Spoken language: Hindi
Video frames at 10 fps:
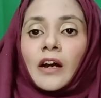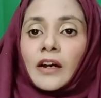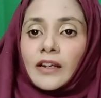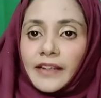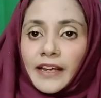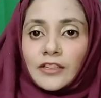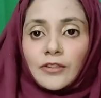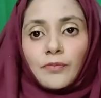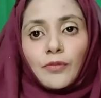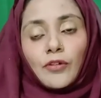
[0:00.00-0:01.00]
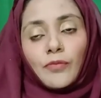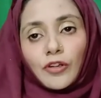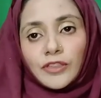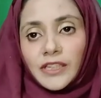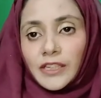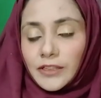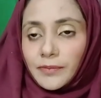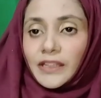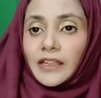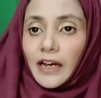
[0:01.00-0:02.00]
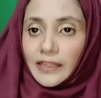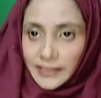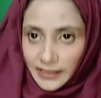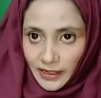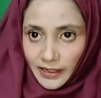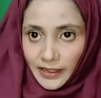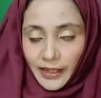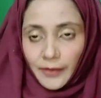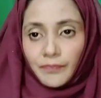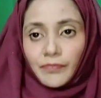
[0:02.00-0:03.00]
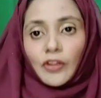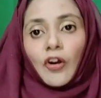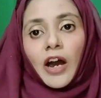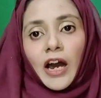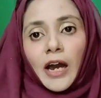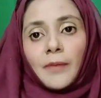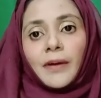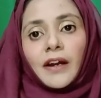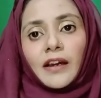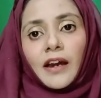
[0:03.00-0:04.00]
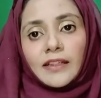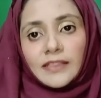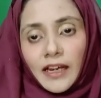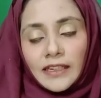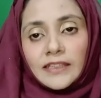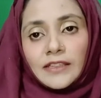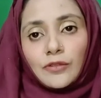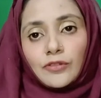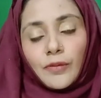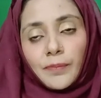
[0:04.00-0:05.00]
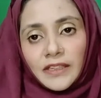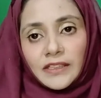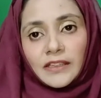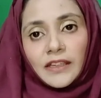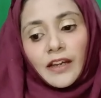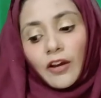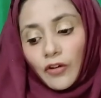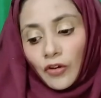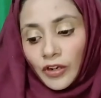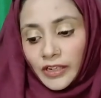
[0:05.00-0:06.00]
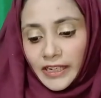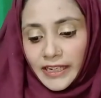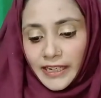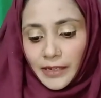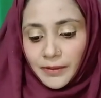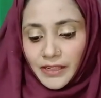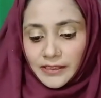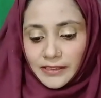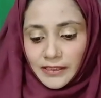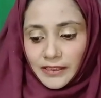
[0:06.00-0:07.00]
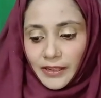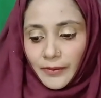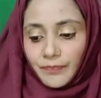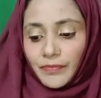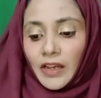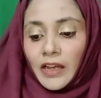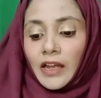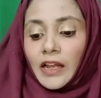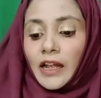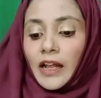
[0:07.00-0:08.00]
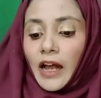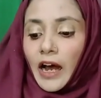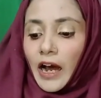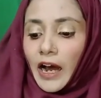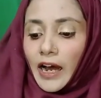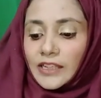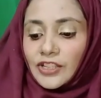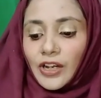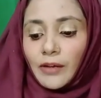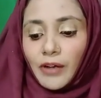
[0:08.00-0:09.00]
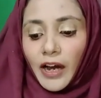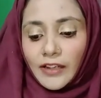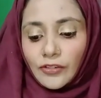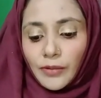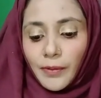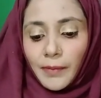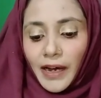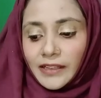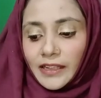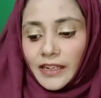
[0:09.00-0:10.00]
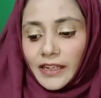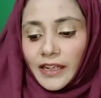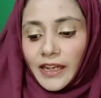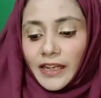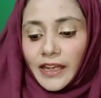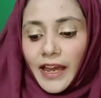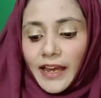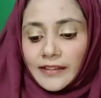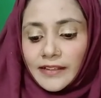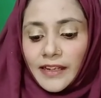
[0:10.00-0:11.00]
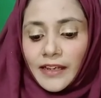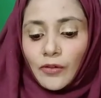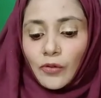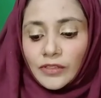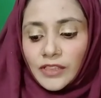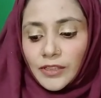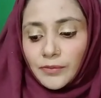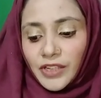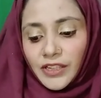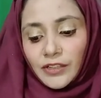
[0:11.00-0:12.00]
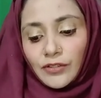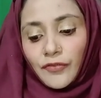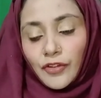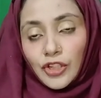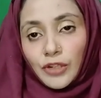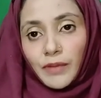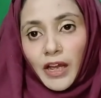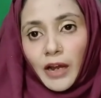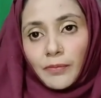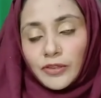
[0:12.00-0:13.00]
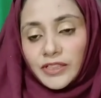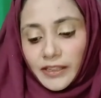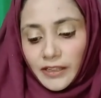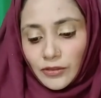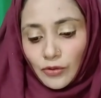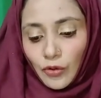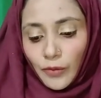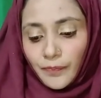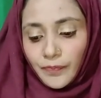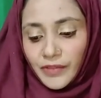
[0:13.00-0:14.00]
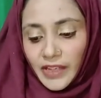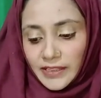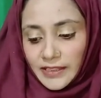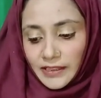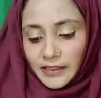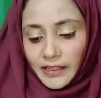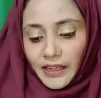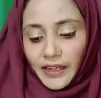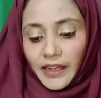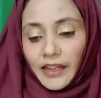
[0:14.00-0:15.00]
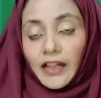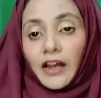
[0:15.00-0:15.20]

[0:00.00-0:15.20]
टेक्स्ट बुक बोर्ड्स की नस्बत आसान है तो आप आसानी से उसको पढ़ सकते हैं और क्लियर क्लियर भी कर सकते हैं आज हम ख़ास तौर पर बात करेंगे कि ऐसे कौन से सब्जेक्ट हैं जो फ्यूचर में आपको ज़्यादा स्कोप दे सकते हैं